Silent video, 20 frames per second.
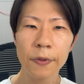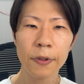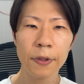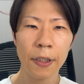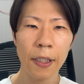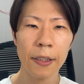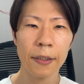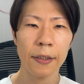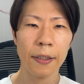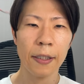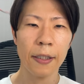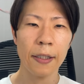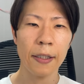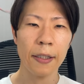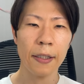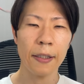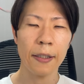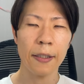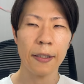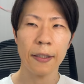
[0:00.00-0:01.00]
はい、
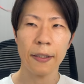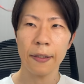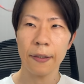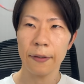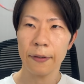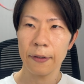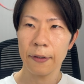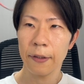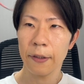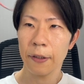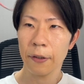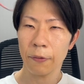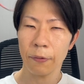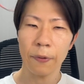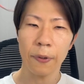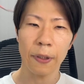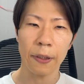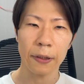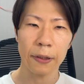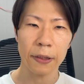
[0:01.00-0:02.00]
えー、こ
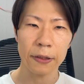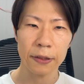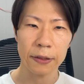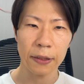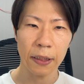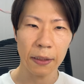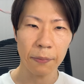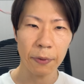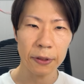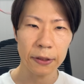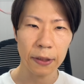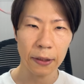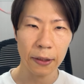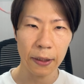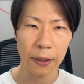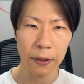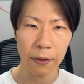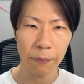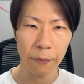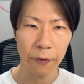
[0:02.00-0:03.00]
のような形になりましたけ
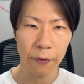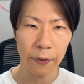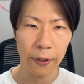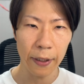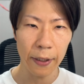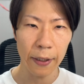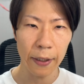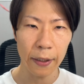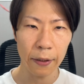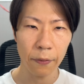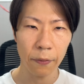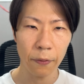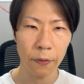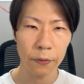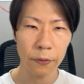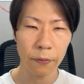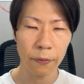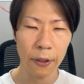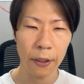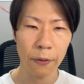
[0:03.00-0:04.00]
れども、えこの
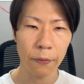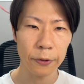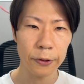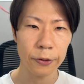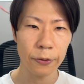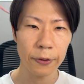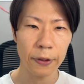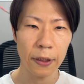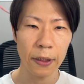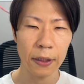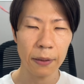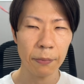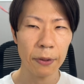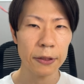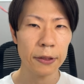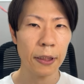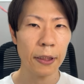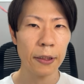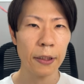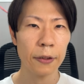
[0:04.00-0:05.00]
動画ご視聴いただきま
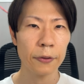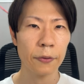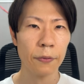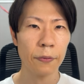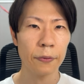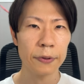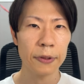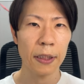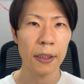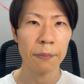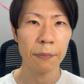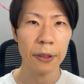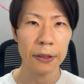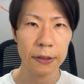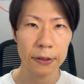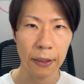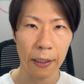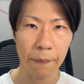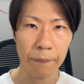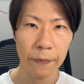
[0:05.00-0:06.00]
してありがとうございま
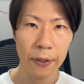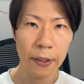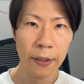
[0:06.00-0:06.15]
した。